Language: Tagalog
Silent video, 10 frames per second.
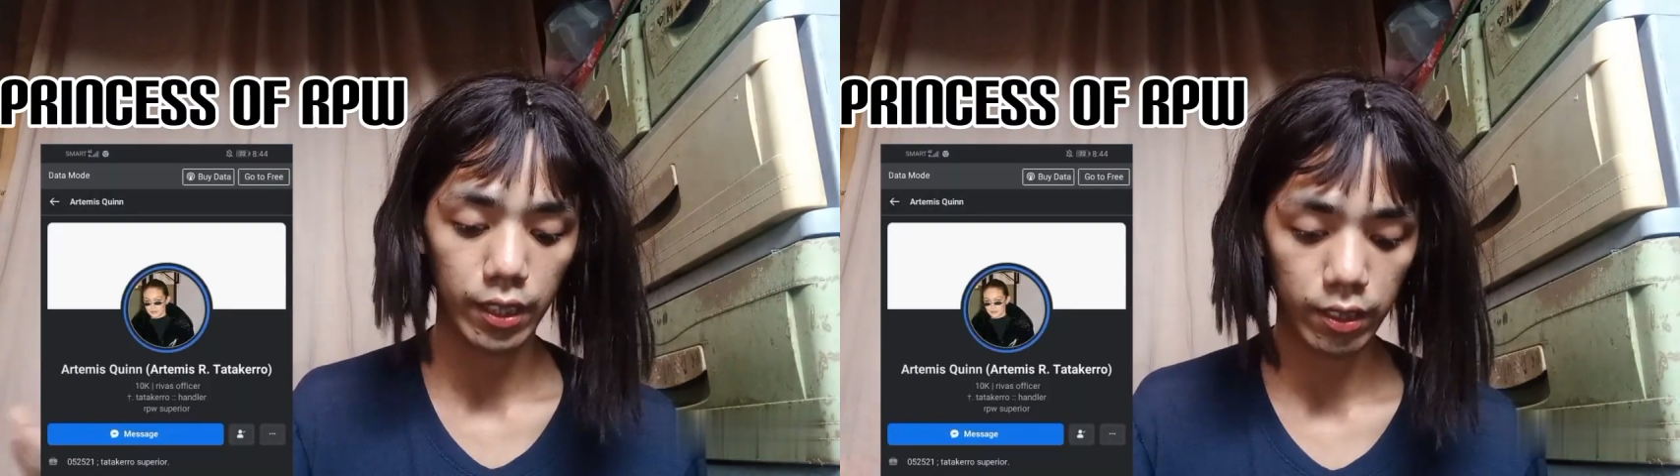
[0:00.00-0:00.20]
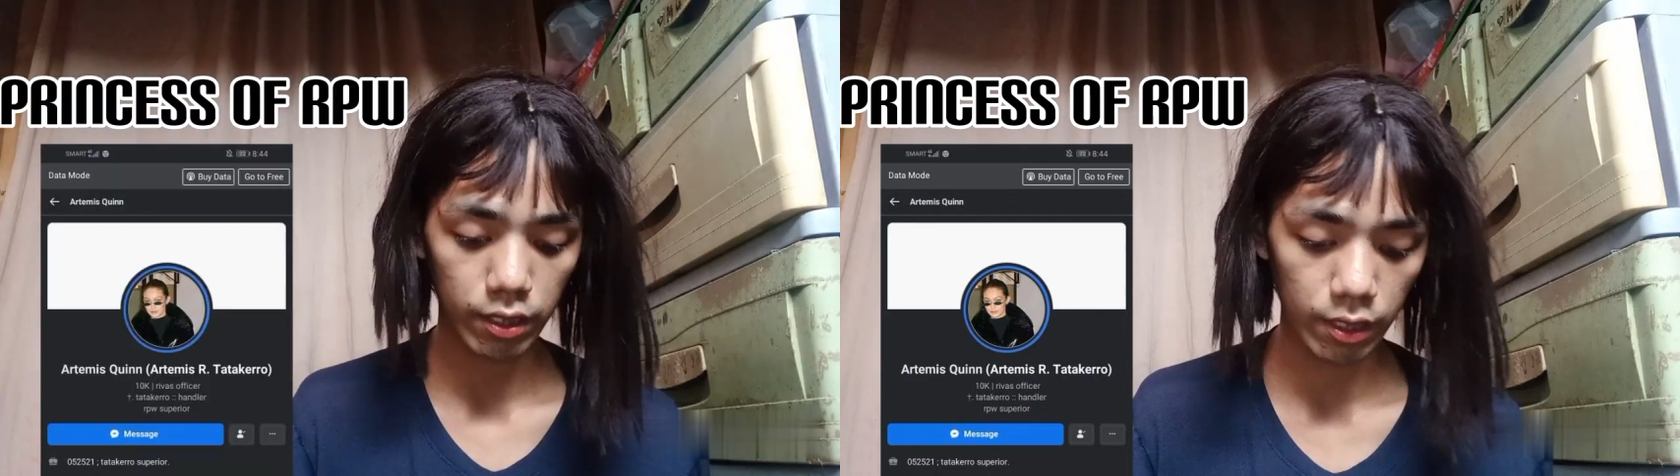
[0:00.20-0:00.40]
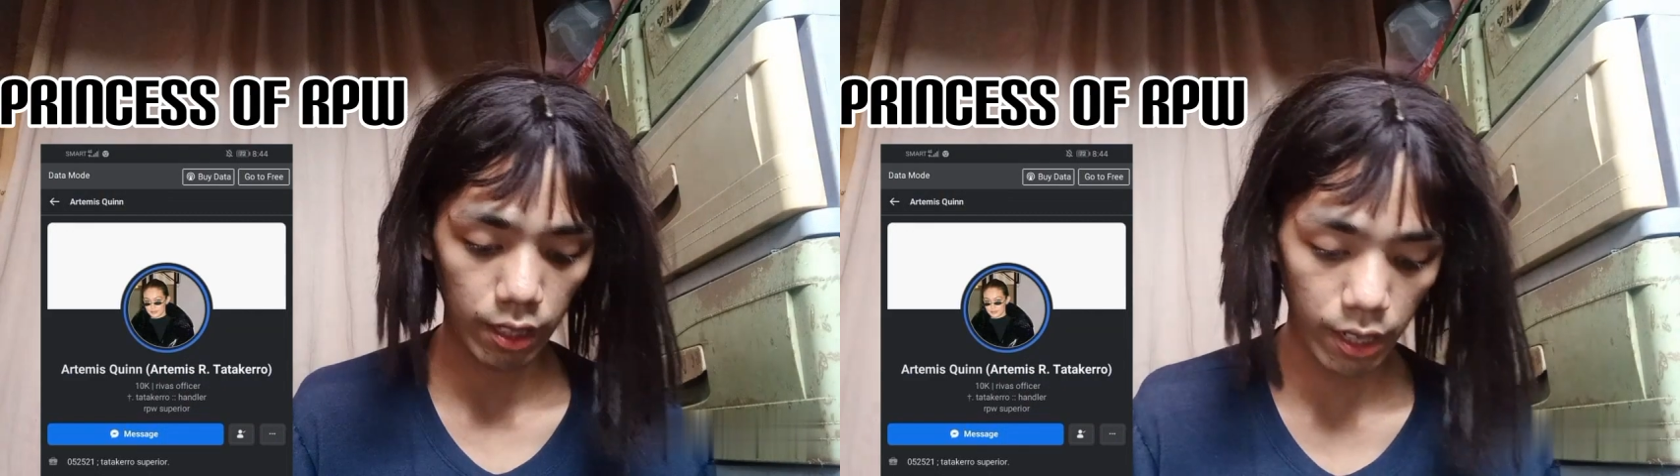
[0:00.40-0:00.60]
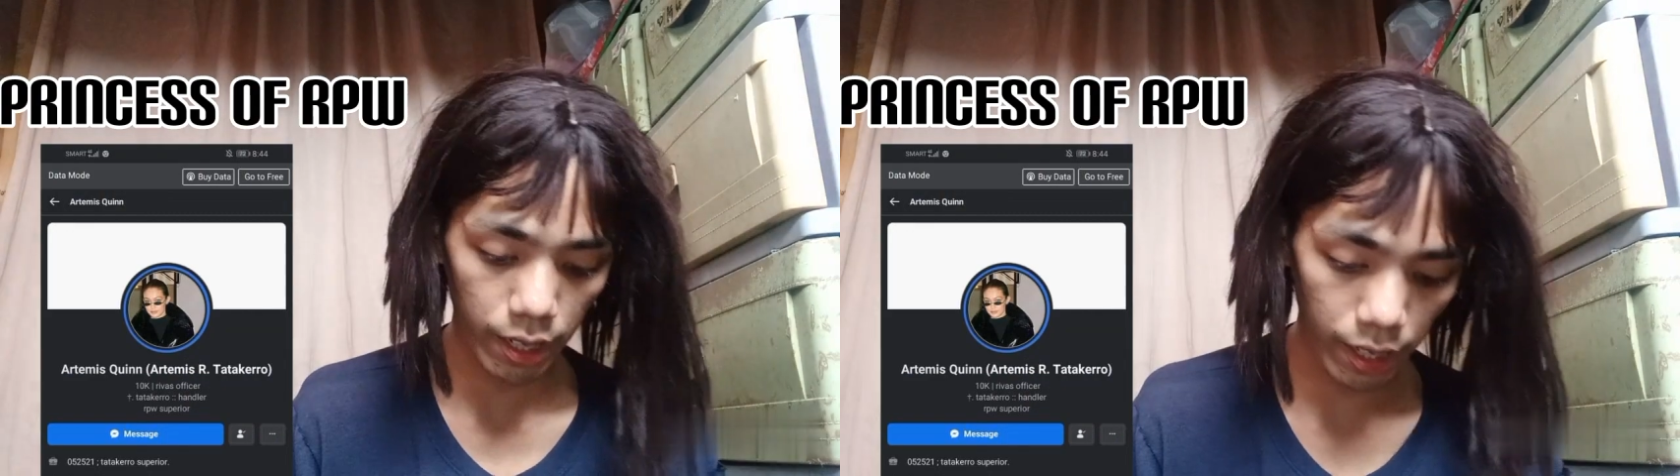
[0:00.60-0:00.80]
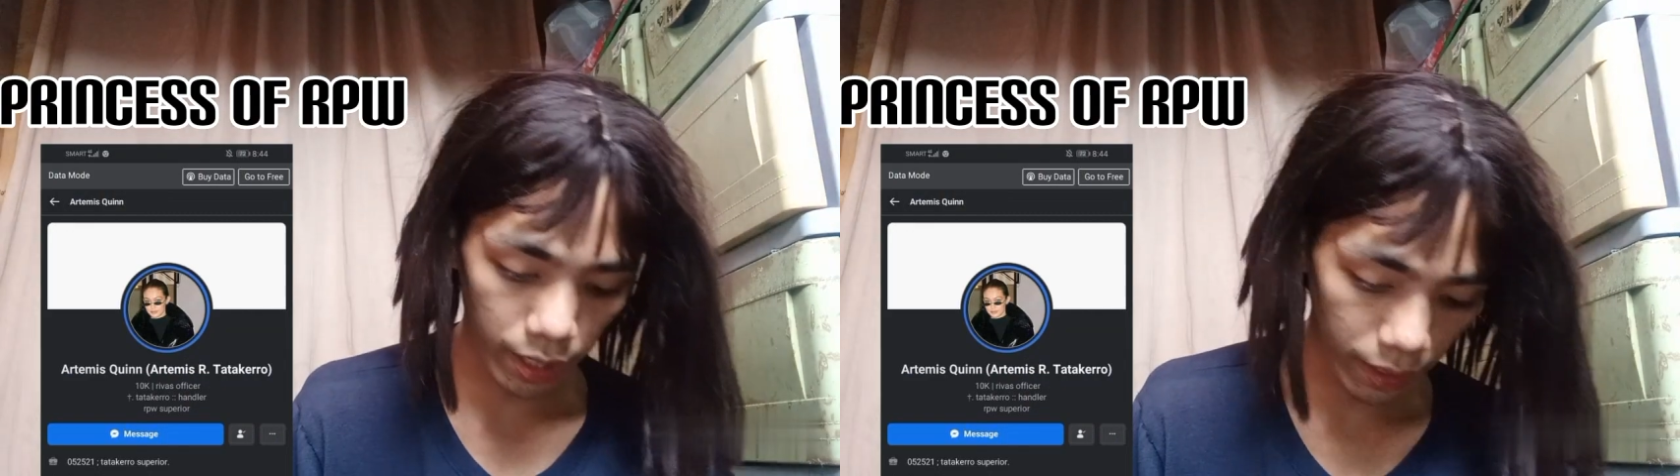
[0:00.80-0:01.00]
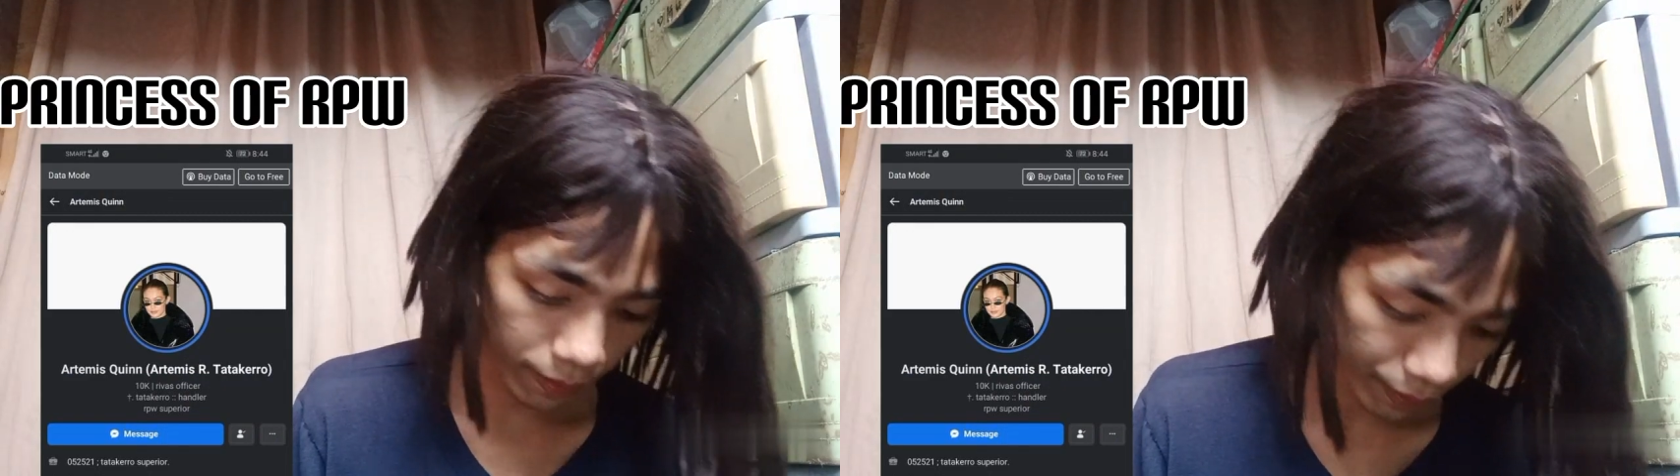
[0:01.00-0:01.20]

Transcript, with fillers: na sina...